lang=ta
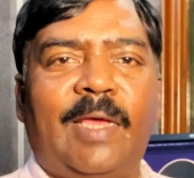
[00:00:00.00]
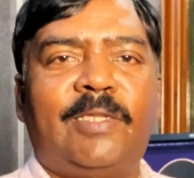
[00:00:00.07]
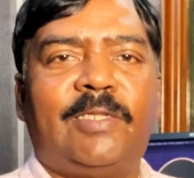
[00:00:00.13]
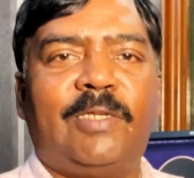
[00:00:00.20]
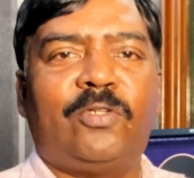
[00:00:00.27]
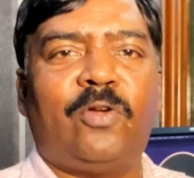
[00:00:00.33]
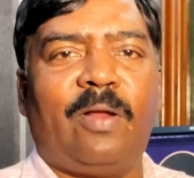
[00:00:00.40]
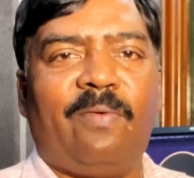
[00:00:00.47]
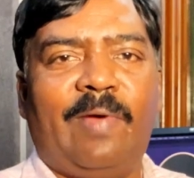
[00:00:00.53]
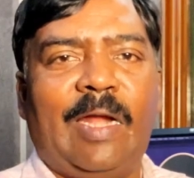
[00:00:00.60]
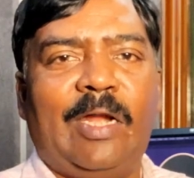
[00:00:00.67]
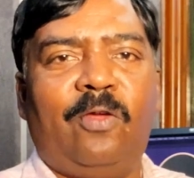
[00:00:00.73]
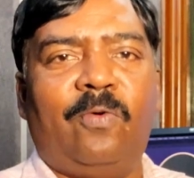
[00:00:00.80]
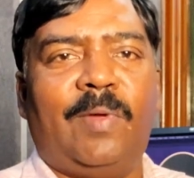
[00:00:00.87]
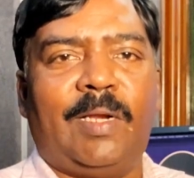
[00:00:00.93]
லைசன்ஸோட
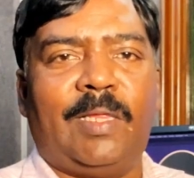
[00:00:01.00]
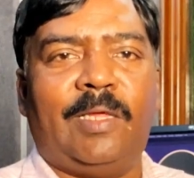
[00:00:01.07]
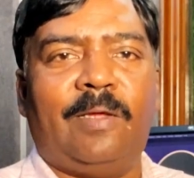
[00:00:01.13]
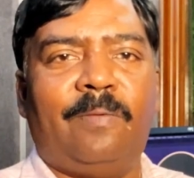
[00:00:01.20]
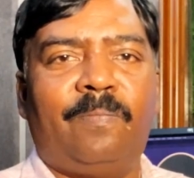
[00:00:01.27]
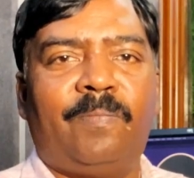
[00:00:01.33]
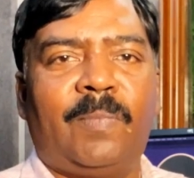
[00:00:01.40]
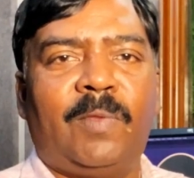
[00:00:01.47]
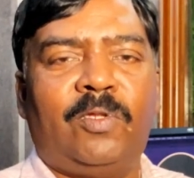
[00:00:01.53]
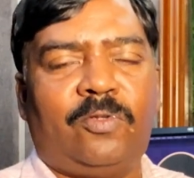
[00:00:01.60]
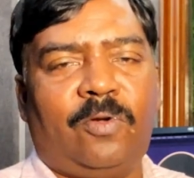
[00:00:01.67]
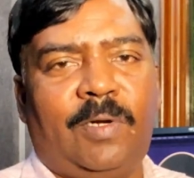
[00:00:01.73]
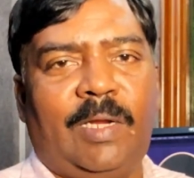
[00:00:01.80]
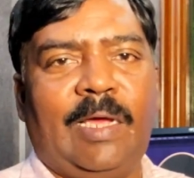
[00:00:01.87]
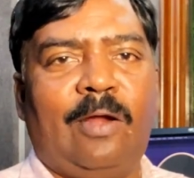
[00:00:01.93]
வேல்யூ வருது ஸோ
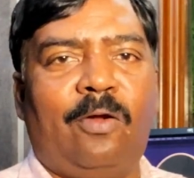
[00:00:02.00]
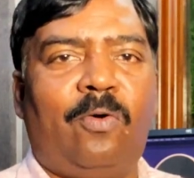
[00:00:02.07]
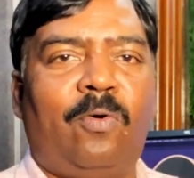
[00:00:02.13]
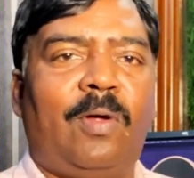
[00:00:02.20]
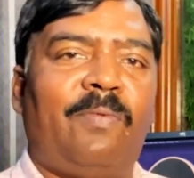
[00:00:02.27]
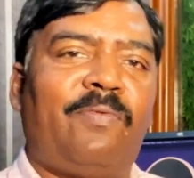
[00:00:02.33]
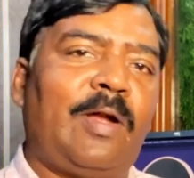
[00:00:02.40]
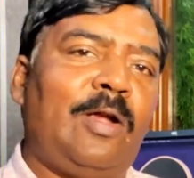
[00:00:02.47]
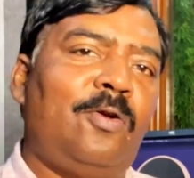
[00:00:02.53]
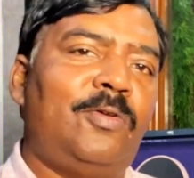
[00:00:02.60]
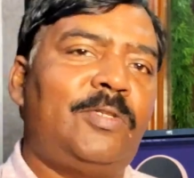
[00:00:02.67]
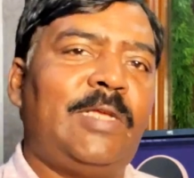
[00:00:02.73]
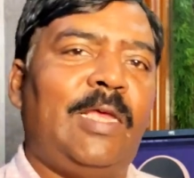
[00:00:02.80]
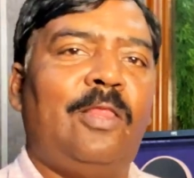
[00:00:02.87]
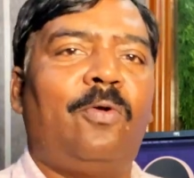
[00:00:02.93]
நீங்களும் உங்கள்
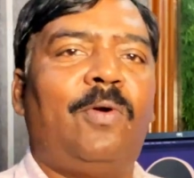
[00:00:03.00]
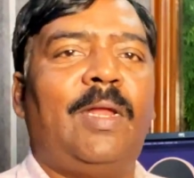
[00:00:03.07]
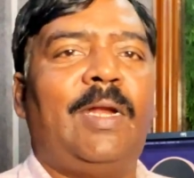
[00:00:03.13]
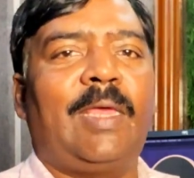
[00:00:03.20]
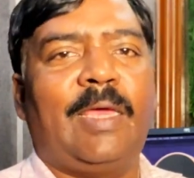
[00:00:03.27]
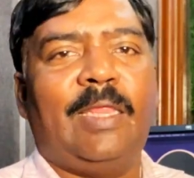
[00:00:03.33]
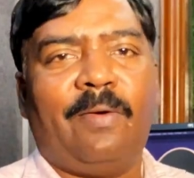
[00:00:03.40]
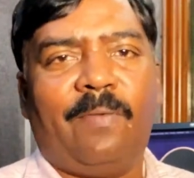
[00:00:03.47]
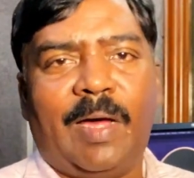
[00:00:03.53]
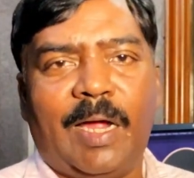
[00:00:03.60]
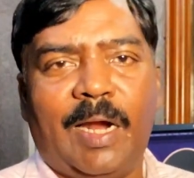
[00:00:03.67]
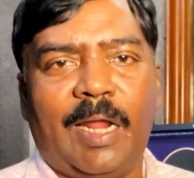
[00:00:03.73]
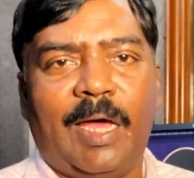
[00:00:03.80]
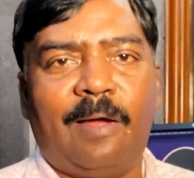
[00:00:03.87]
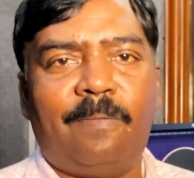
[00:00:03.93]
ஃப்ரெண்டும் சேர்ந்து கூட நீங்கள் இதை
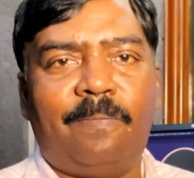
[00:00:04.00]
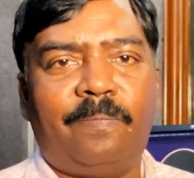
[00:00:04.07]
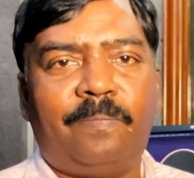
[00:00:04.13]
வாங்கலாம்